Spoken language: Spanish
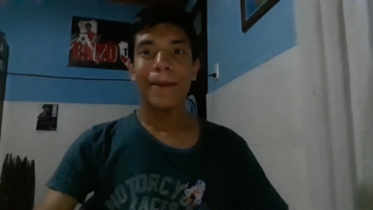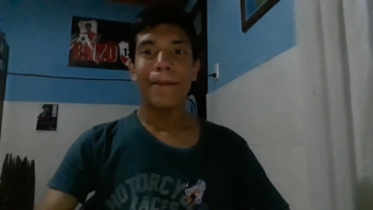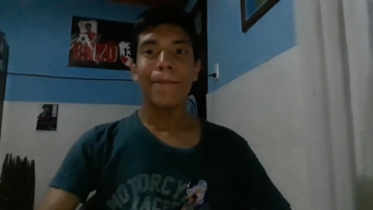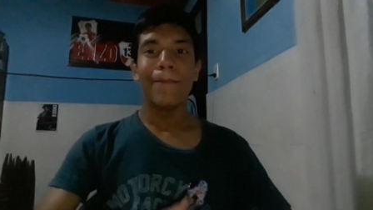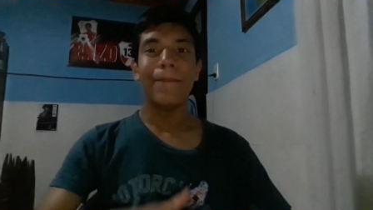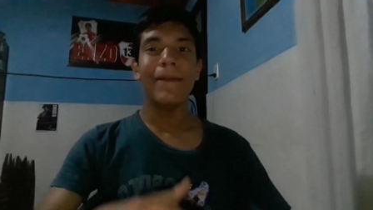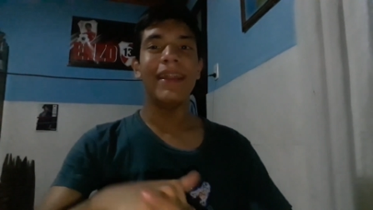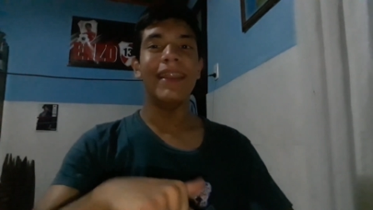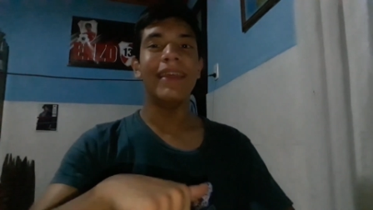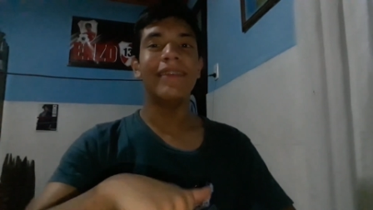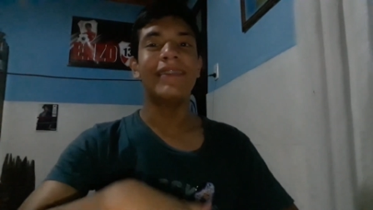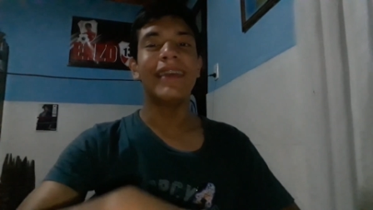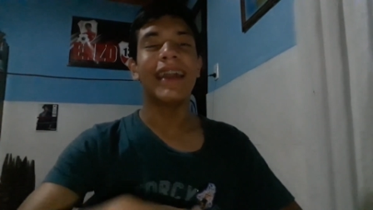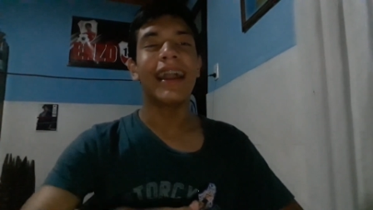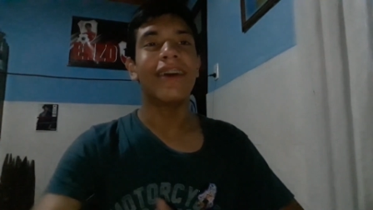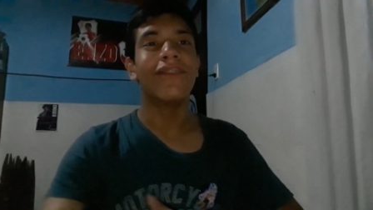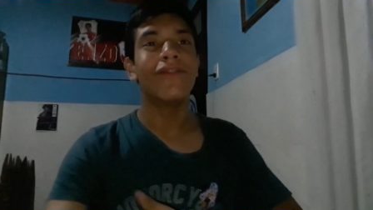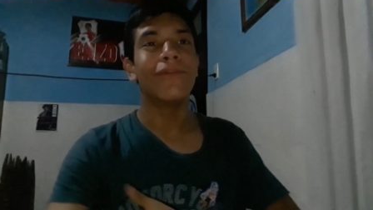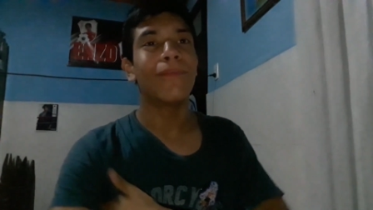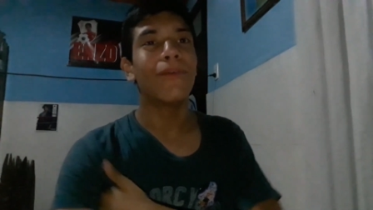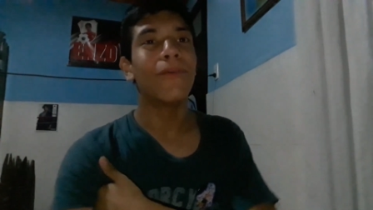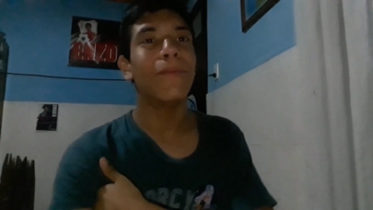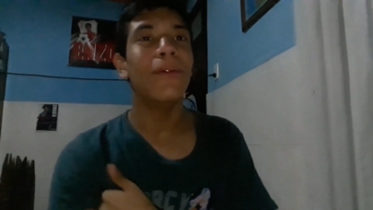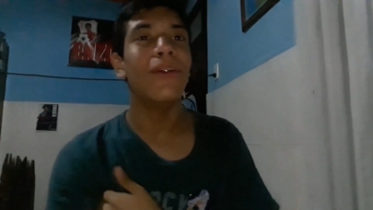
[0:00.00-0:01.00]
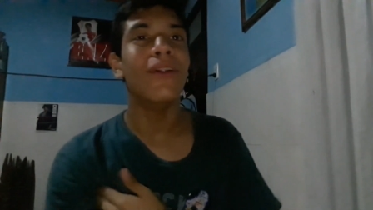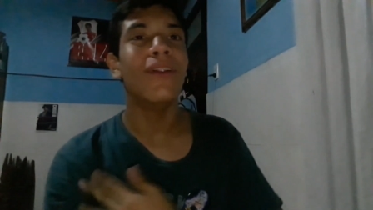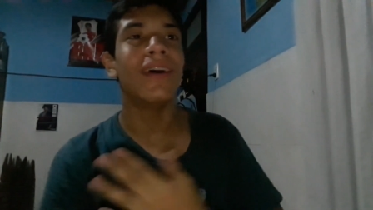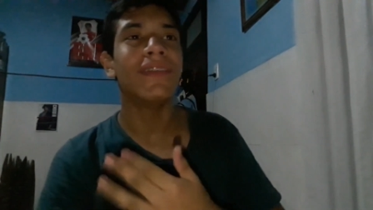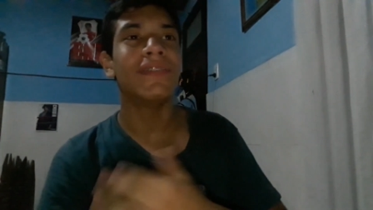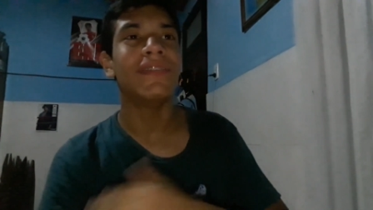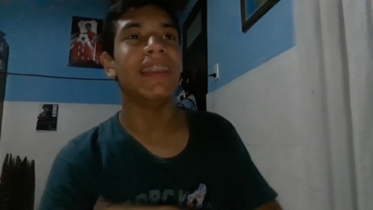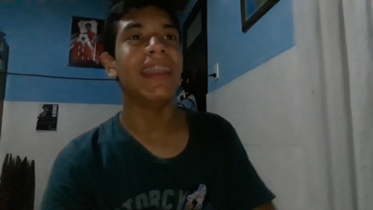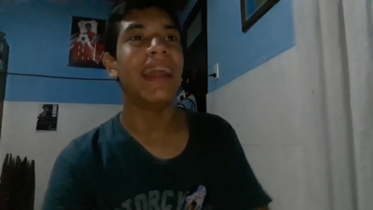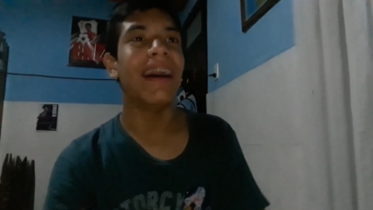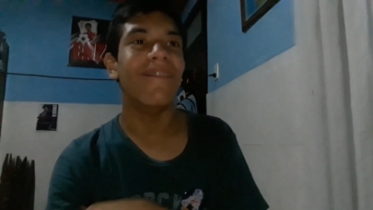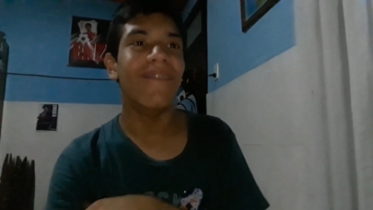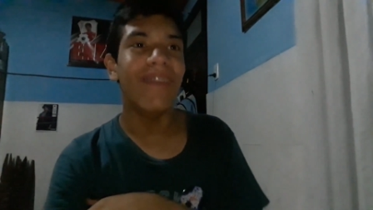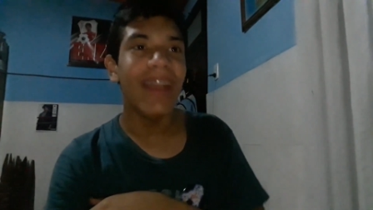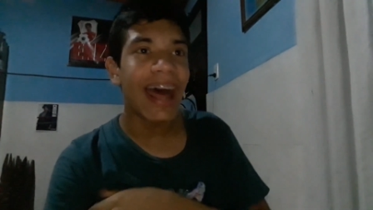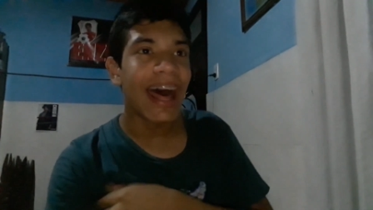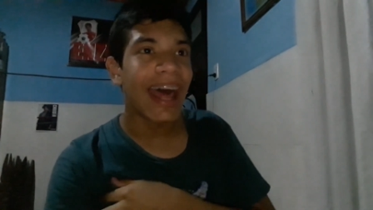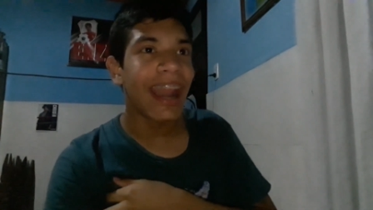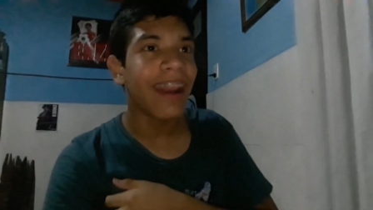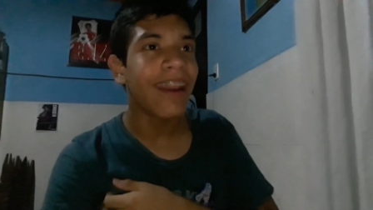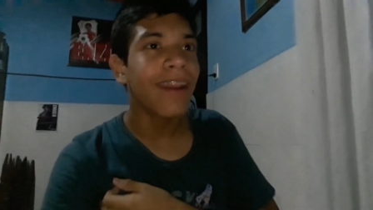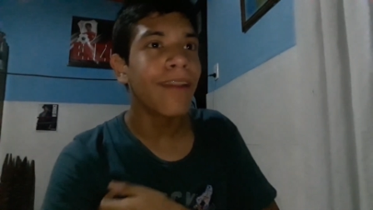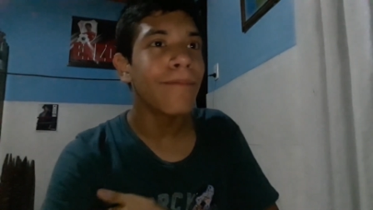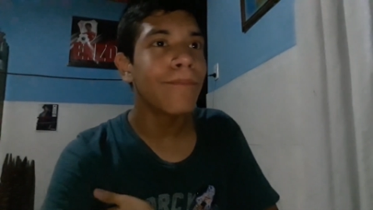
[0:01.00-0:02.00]
En este caso por lo menos lo hacen
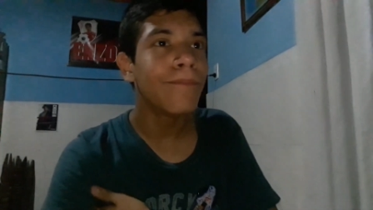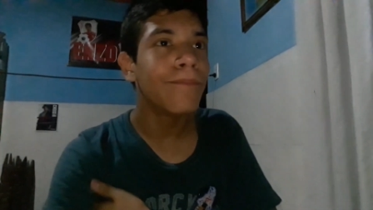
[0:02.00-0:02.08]
hablar,